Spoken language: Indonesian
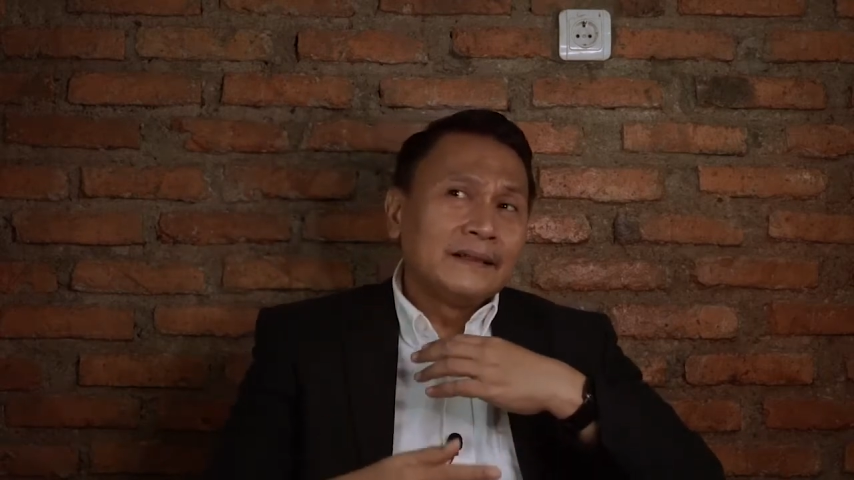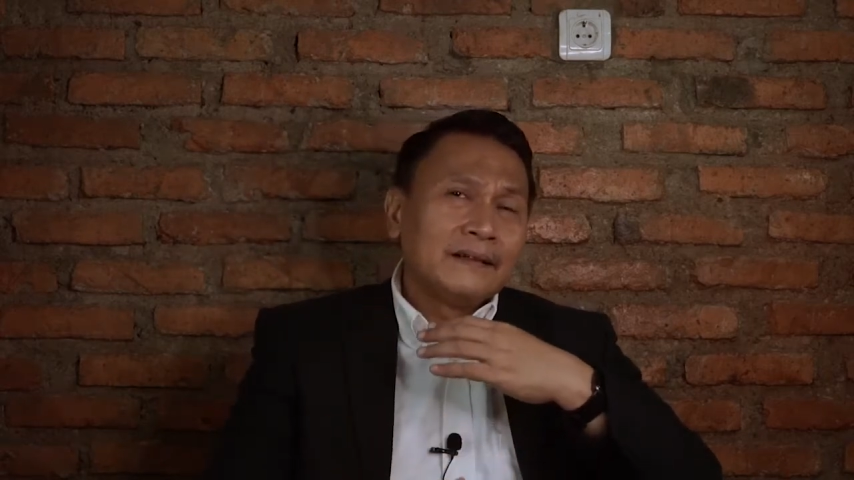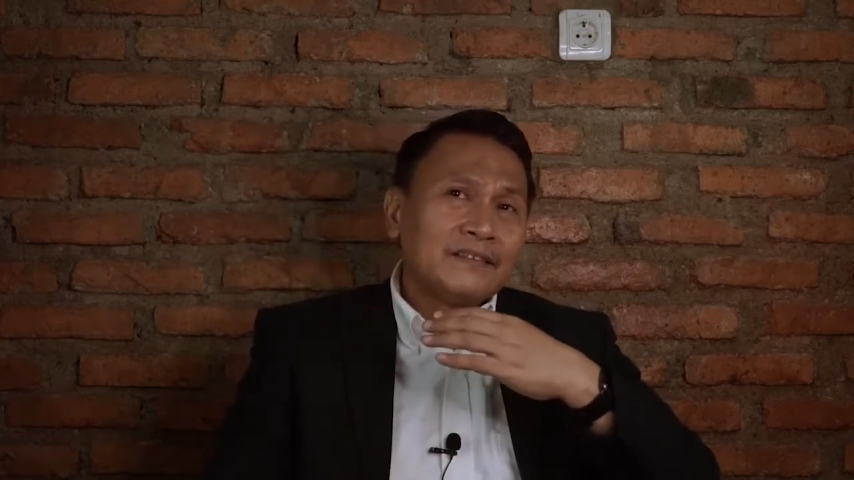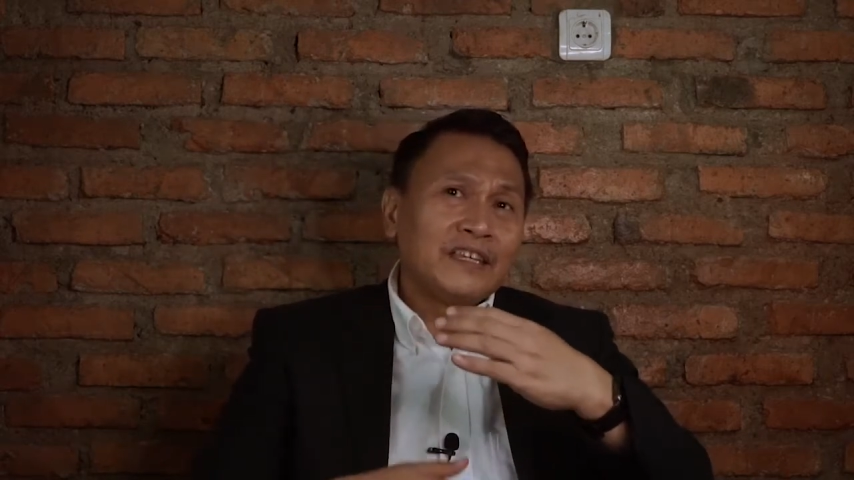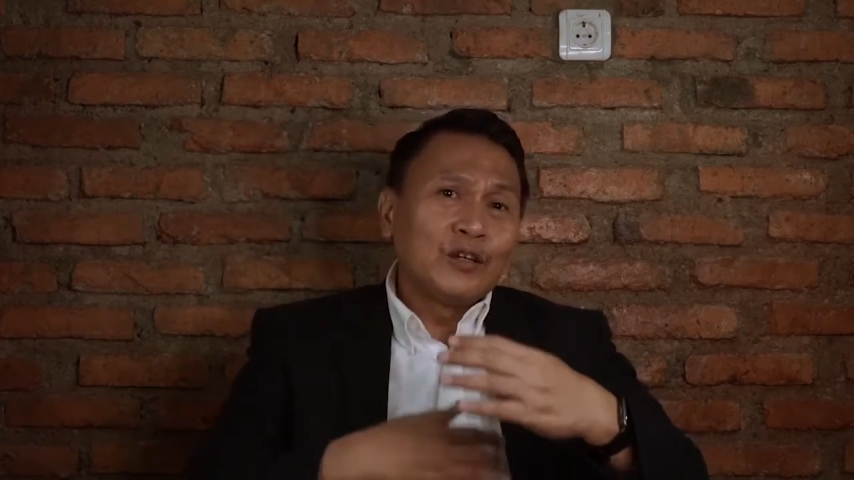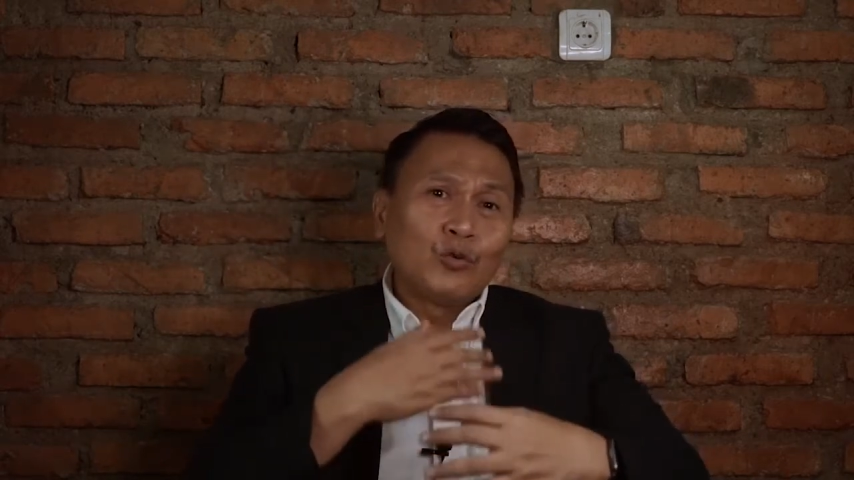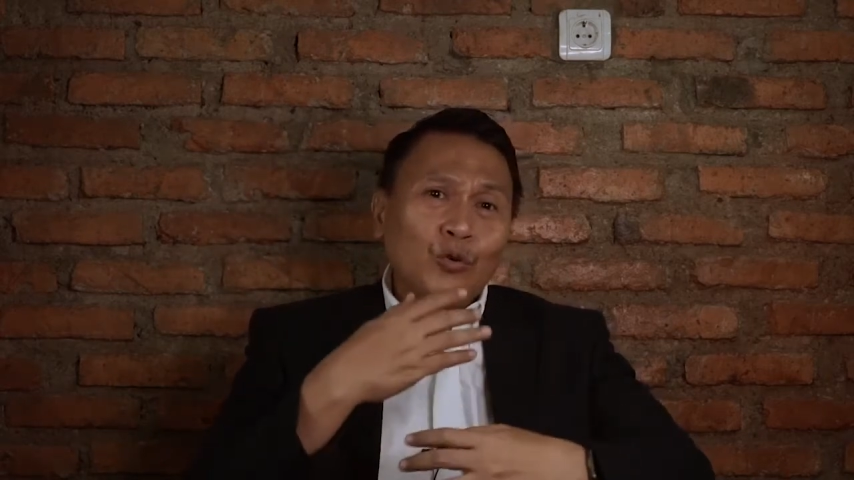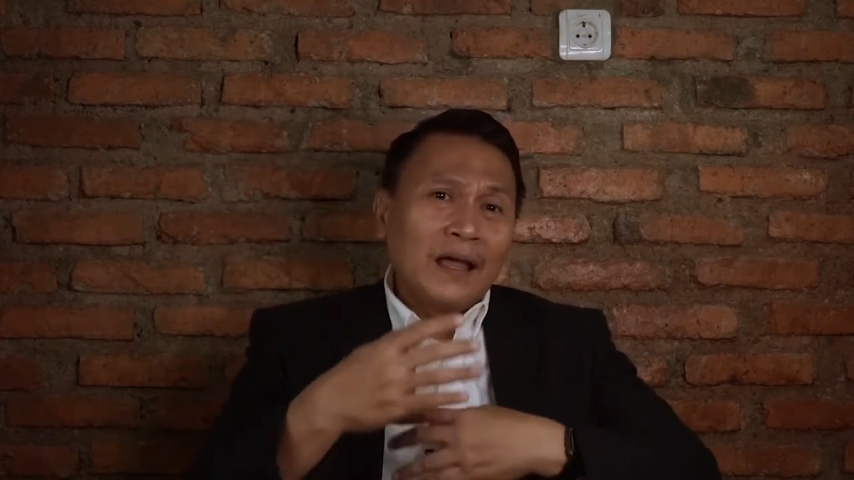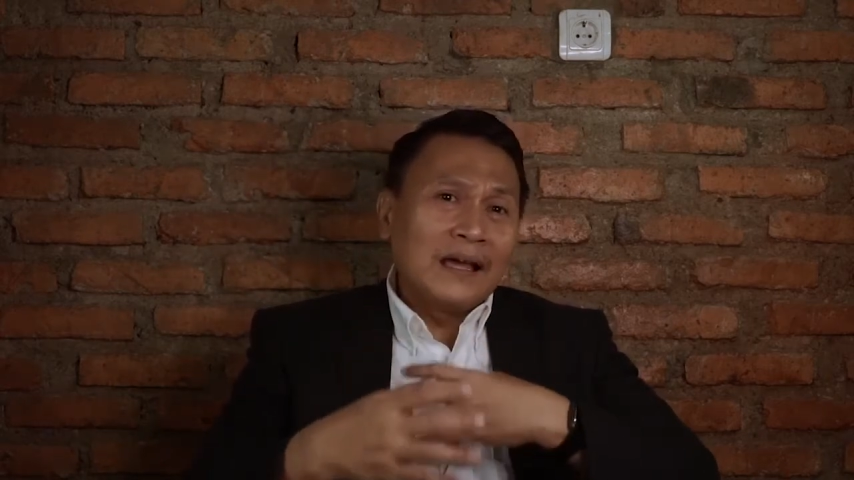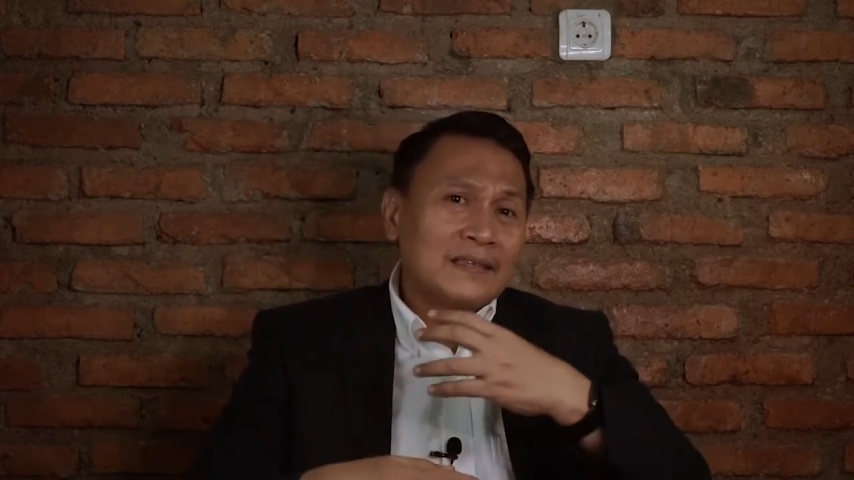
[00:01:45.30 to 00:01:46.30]

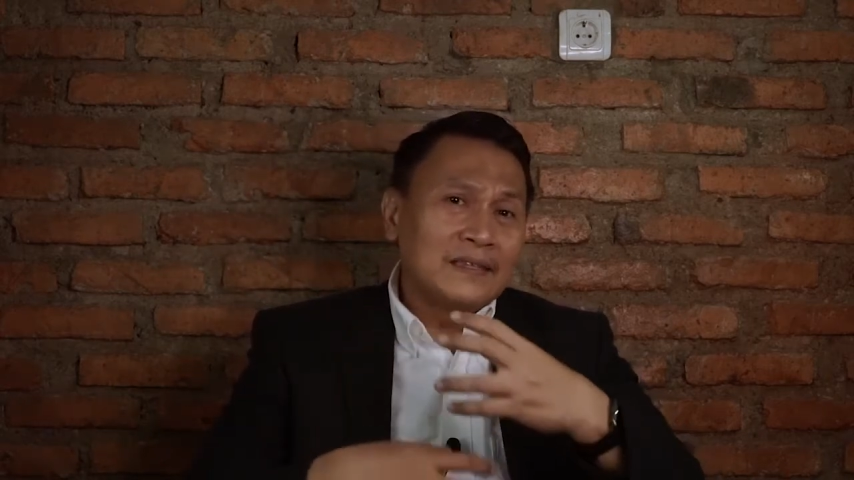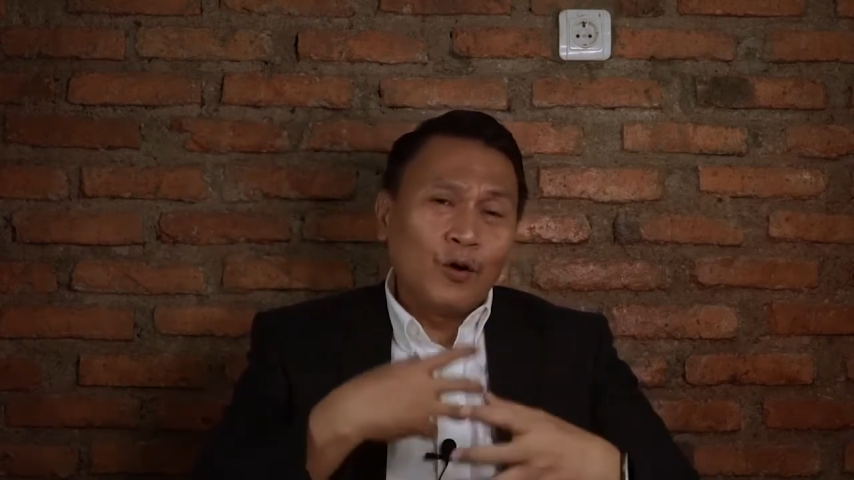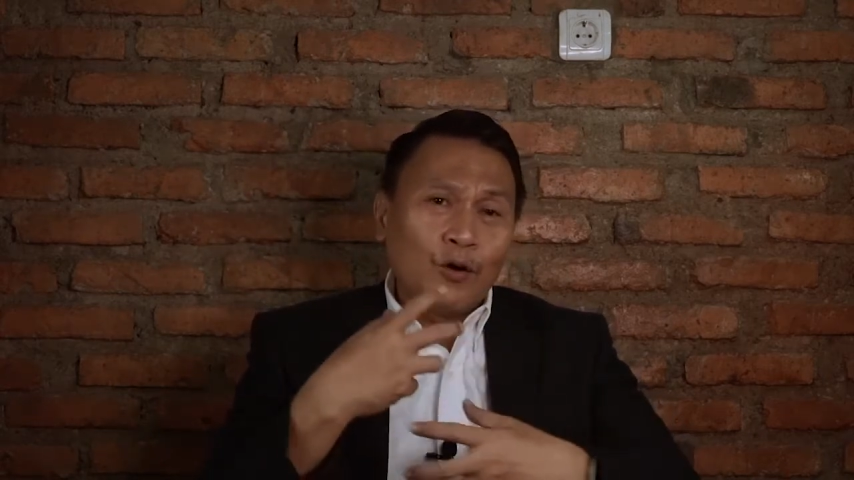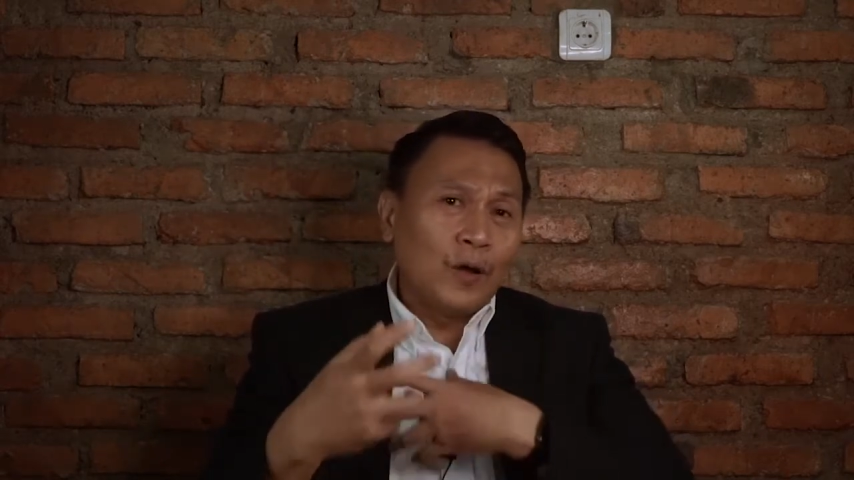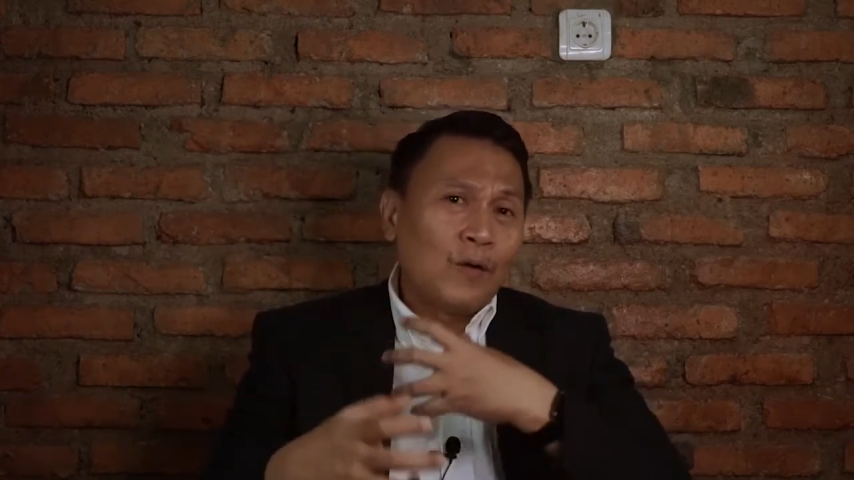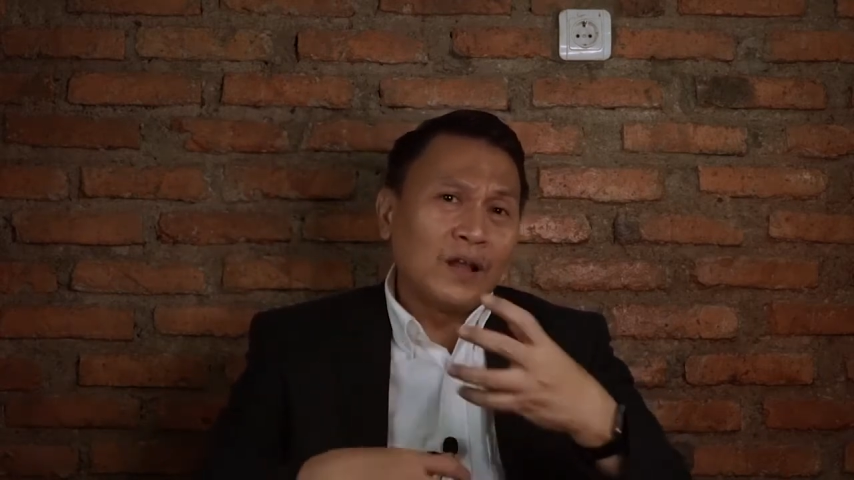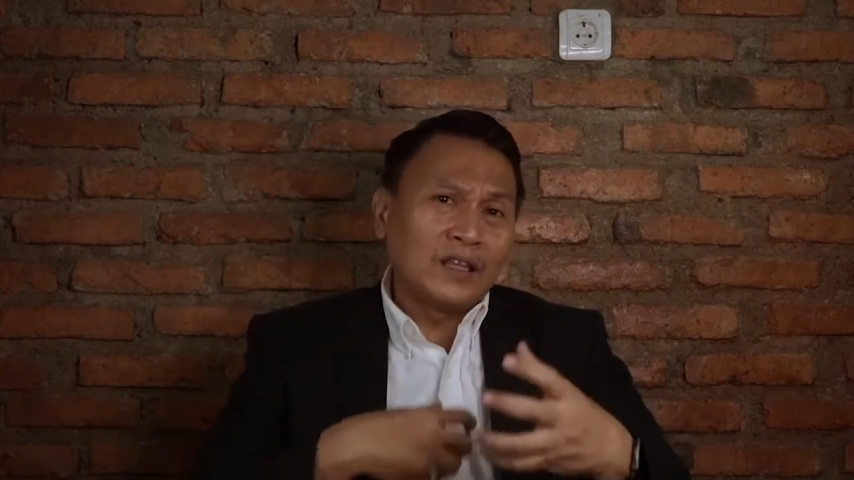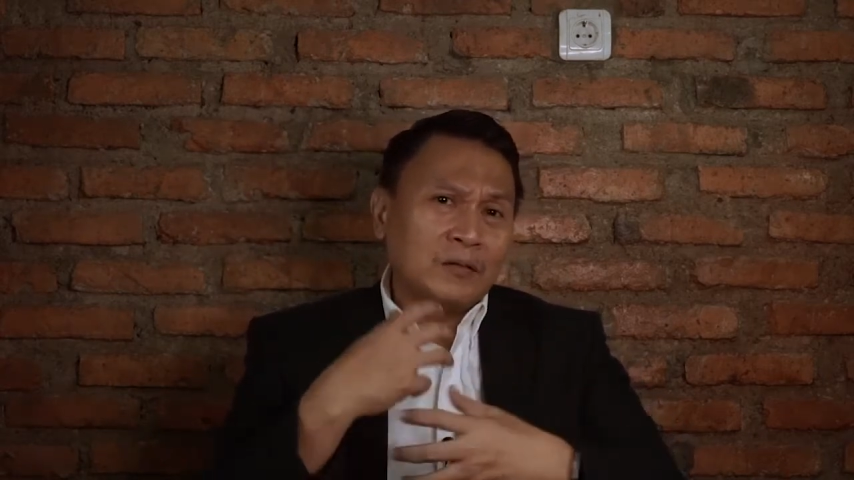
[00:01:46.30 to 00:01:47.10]
sirkulasi orang-orang